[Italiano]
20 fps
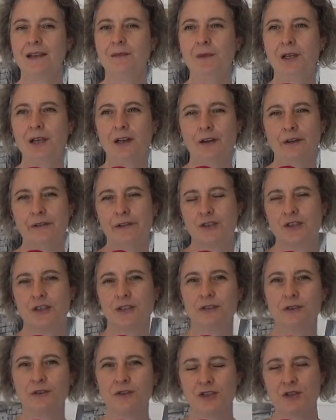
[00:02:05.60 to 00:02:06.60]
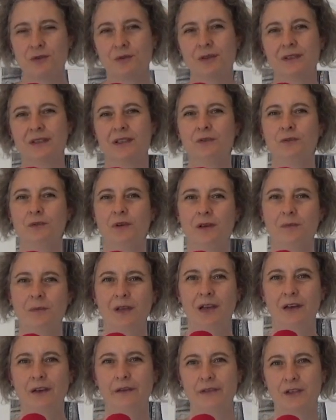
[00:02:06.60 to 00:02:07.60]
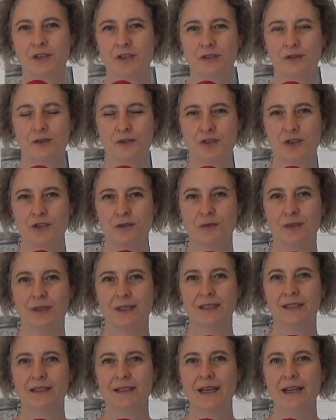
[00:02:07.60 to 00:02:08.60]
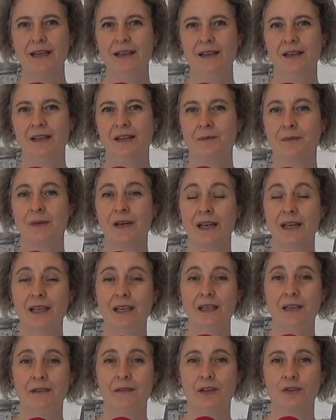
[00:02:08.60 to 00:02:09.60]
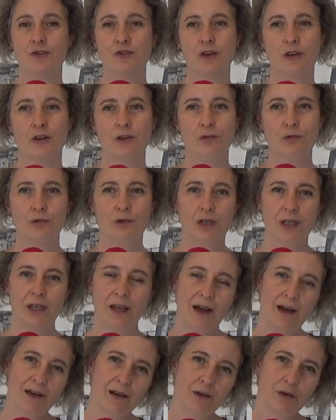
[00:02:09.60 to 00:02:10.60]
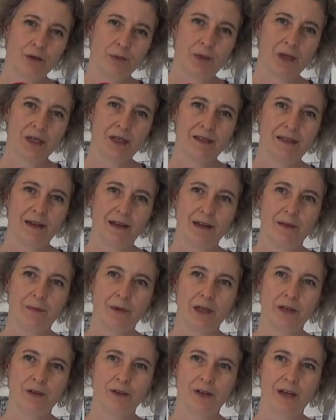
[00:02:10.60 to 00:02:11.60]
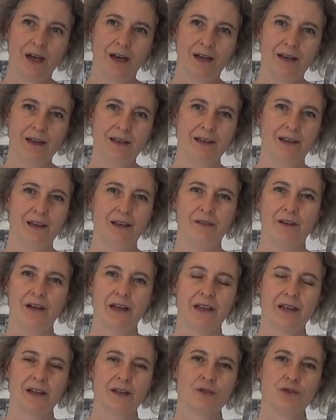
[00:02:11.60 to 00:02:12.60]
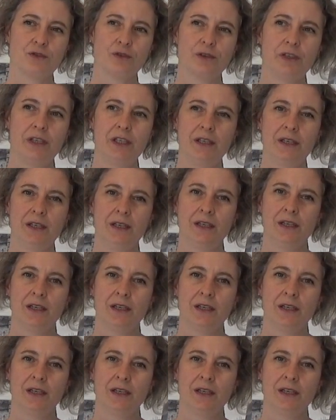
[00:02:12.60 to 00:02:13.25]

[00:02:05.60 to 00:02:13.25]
il 1952 e il 1953 Maraini viaggiò in lungo e in largo per l'Italia meridionale, nelle varie regioni,